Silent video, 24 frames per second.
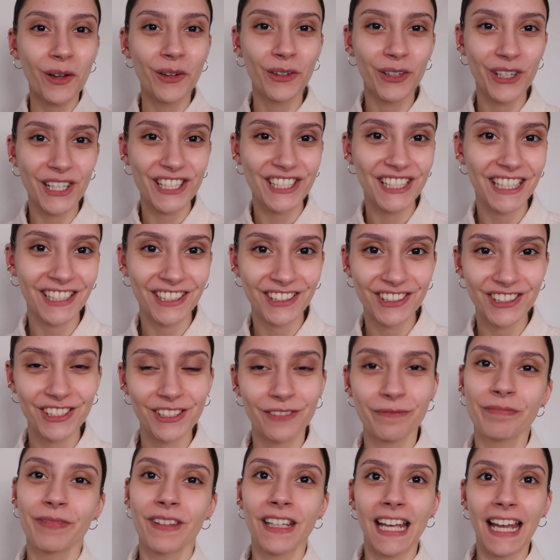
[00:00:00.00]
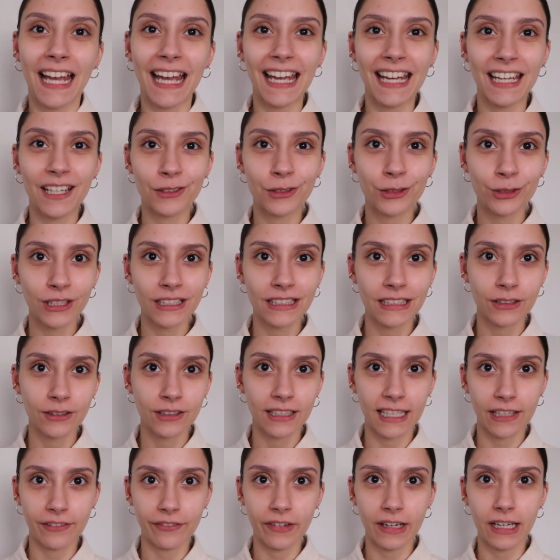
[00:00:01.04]
Oi, gente. É, eu tô tentando
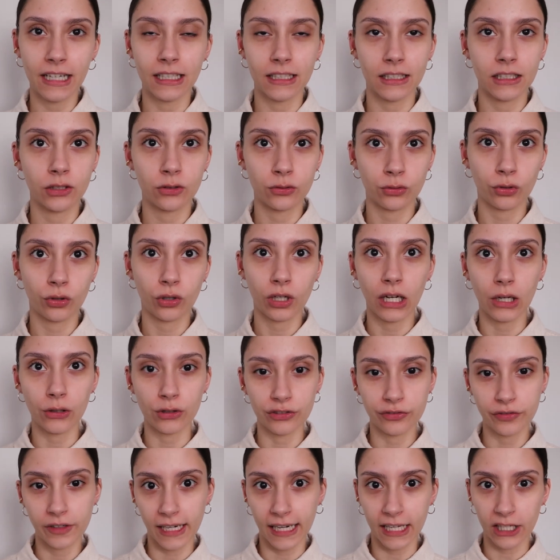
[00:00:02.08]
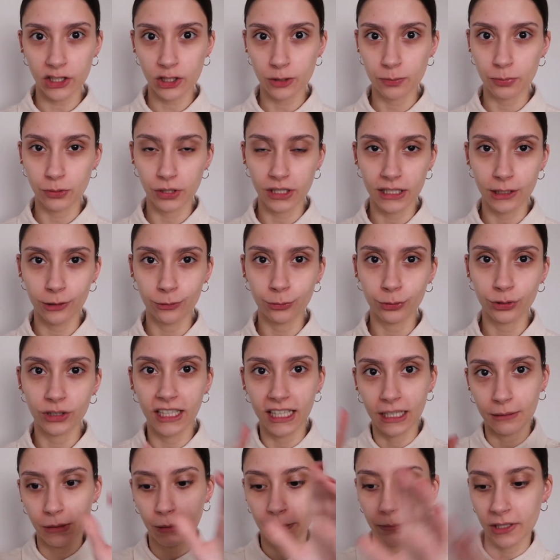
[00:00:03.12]
gravar em um local diferente, porque eu
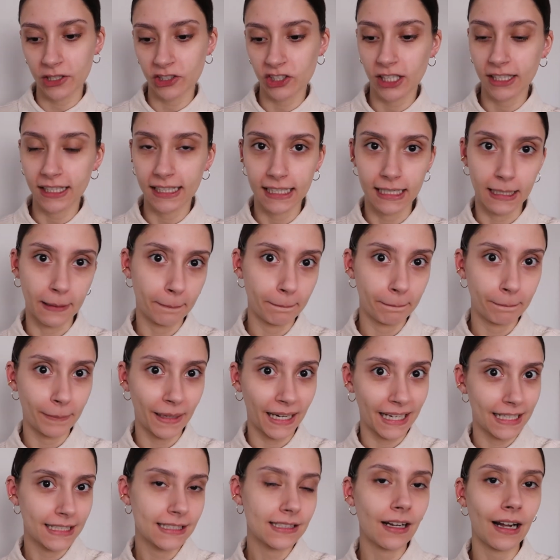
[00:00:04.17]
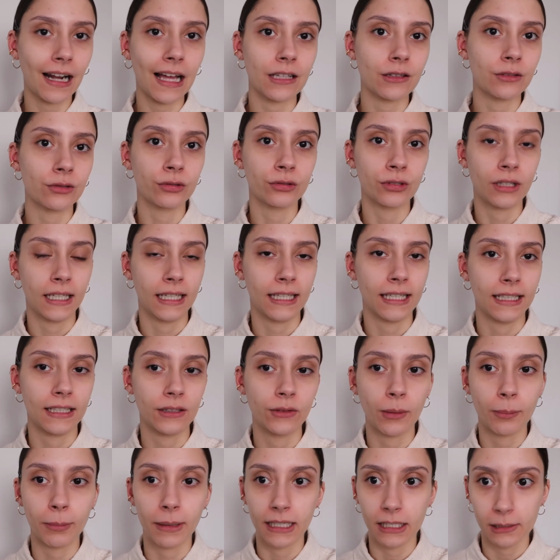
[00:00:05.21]
mudei minha penteadeira para esse lado é,
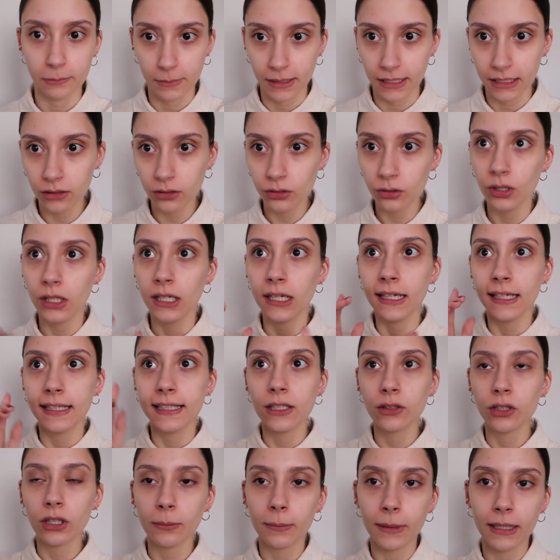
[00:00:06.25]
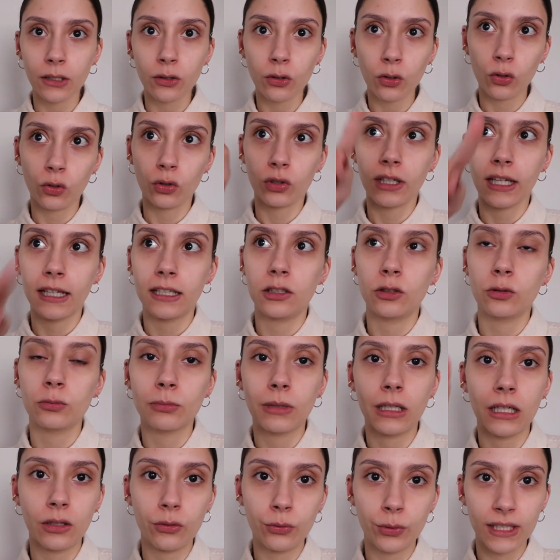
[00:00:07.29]
do apartamento. E eu também coloquei
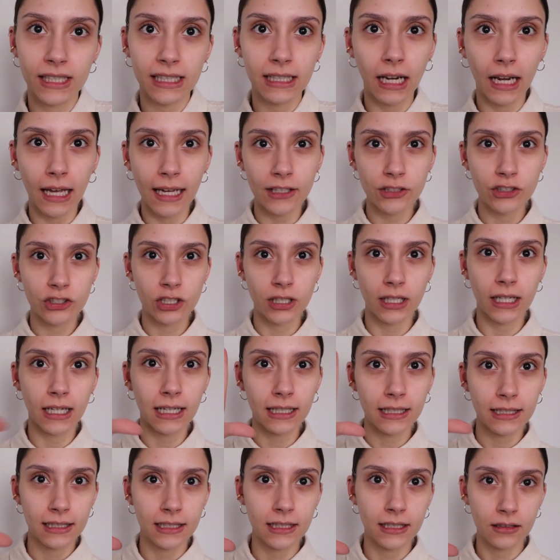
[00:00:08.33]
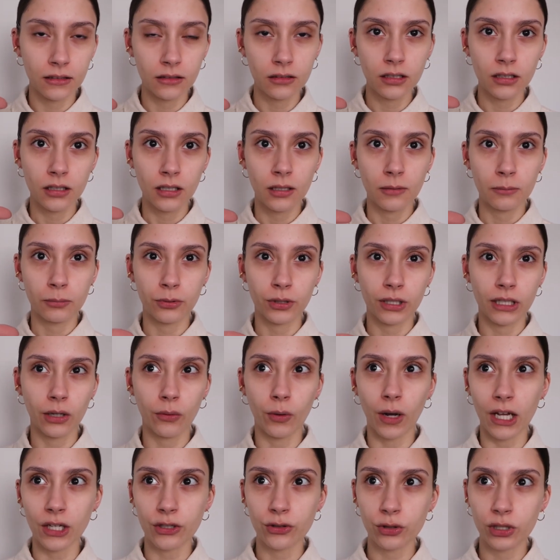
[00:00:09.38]
uma ring light aqui, porque eu
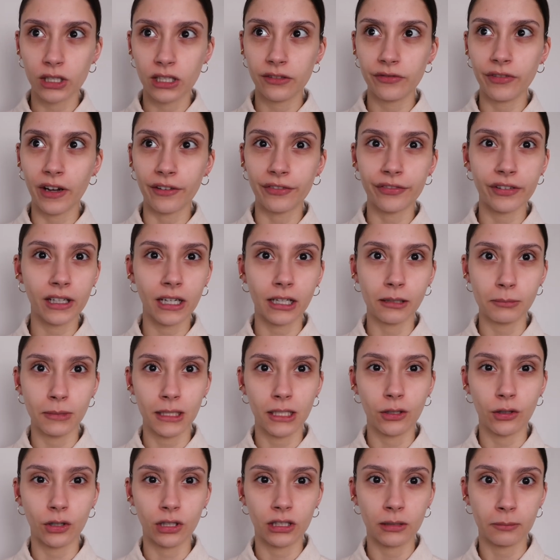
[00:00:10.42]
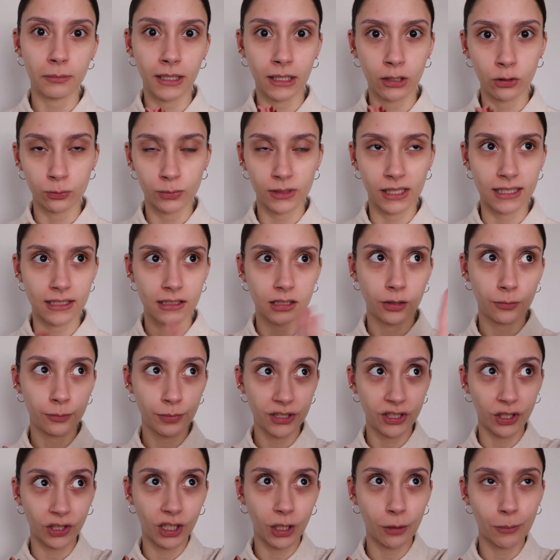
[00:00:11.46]
acho que vai ficar melhor também a iluminação,
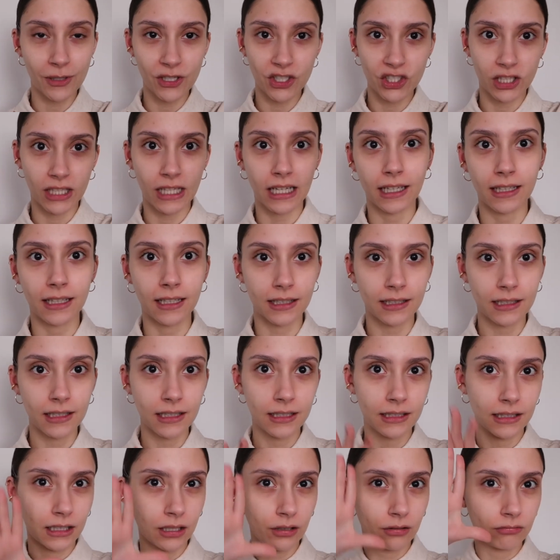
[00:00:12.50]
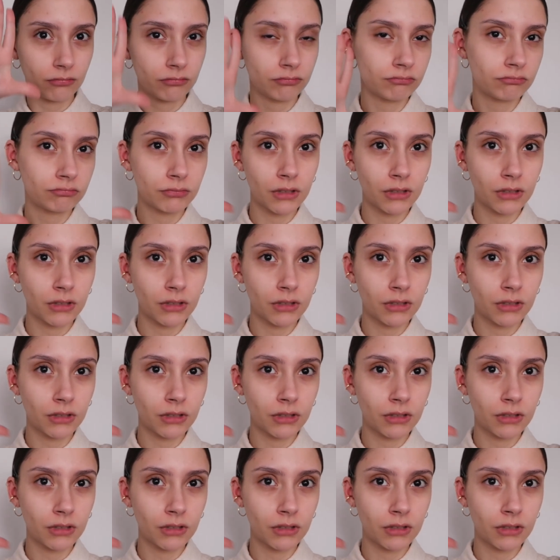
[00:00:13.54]
porque só tem uma janela daqui, então...